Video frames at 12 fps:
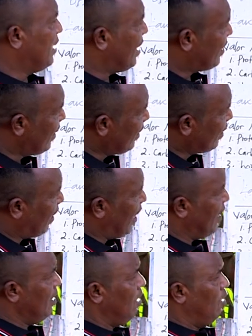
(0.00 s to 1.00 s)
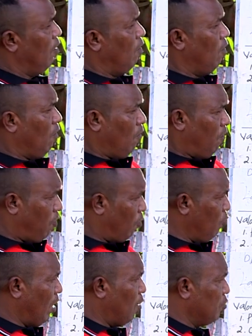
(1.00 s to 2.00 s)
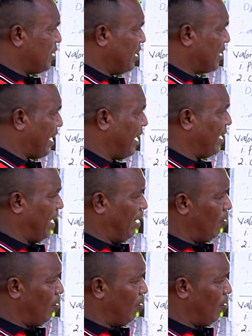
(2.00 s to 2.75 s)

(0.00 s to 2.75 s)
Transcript: tene telai formula husi try and